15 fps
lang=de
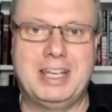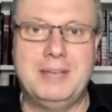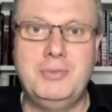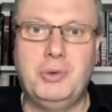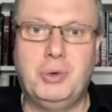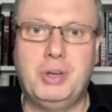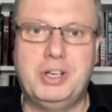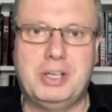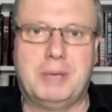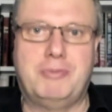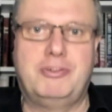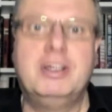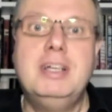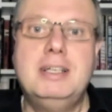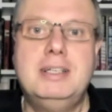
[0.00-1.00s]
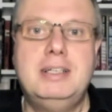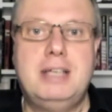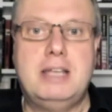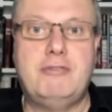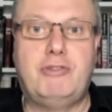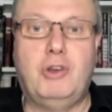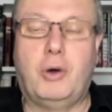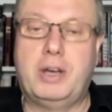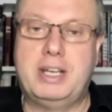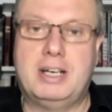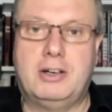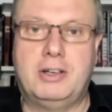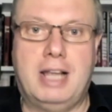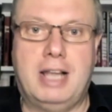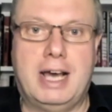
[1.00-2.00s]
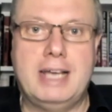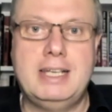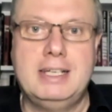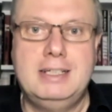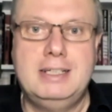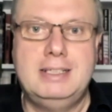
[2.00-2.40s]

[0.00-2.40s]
im Nudeltopf in Florida online.